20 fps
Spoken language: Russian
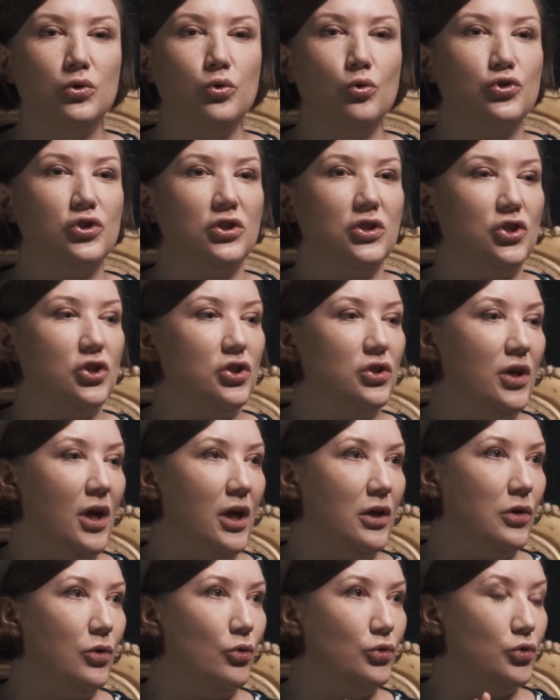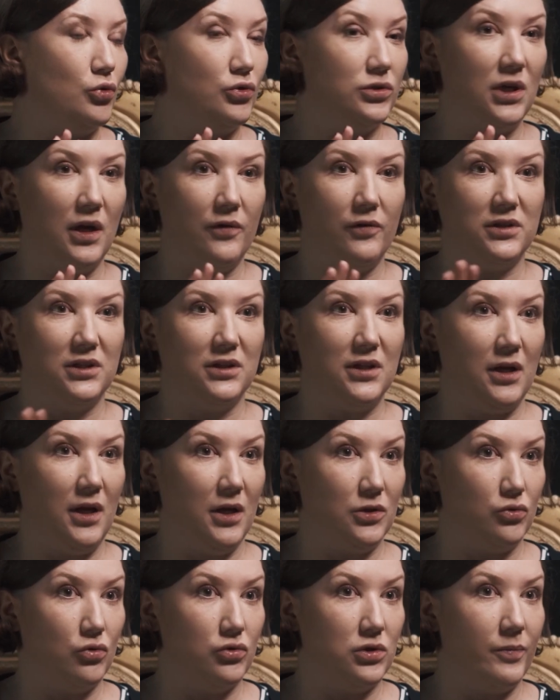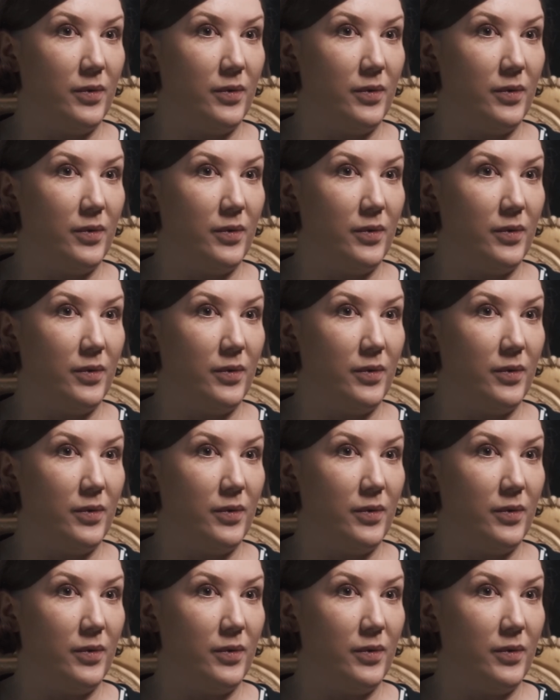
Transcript: Тут же начинают люди устраивать итальянскую